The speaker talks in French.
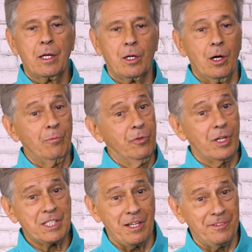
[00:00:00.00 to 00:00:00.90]
Comme vous
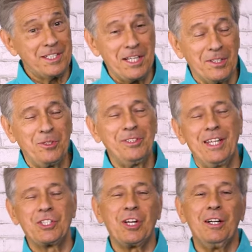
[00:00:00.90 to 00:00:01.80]
le savez sans doute
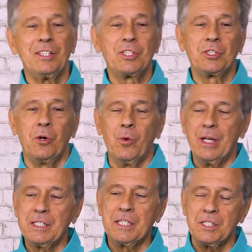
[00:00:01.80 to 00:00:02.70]
déjà,
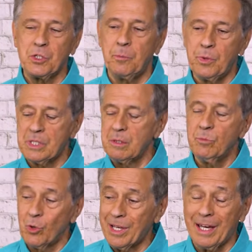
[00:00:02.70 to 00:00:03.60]
Zoé, c'est ce petit
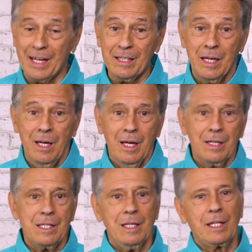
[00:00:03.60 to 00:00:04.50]
mot grec
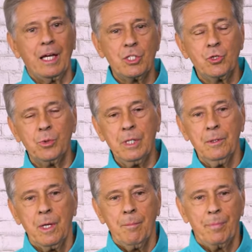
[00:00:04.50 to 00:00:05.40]
qui est
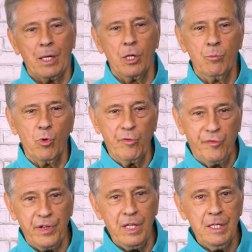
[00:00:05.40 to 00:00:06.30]
traduit par le mot
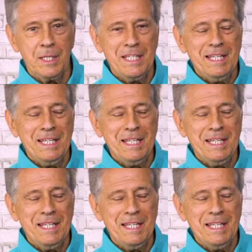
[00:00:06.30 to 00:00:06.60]
vie,